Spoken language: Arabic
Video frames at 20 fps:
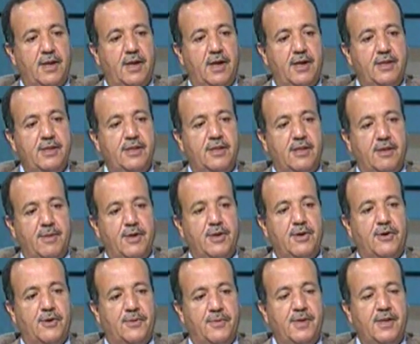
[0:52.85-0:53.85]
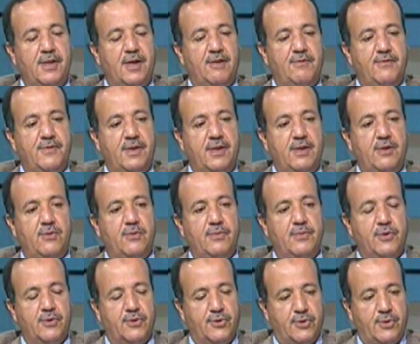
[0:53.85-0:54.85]
انا عندي 48 الف كيلو
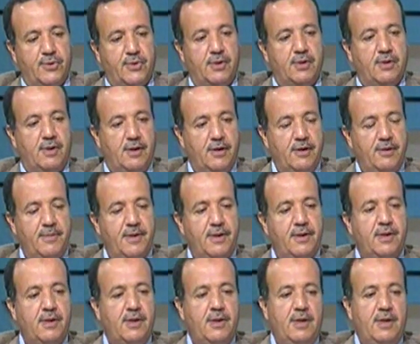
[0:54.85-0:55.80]
من الطرق القائمه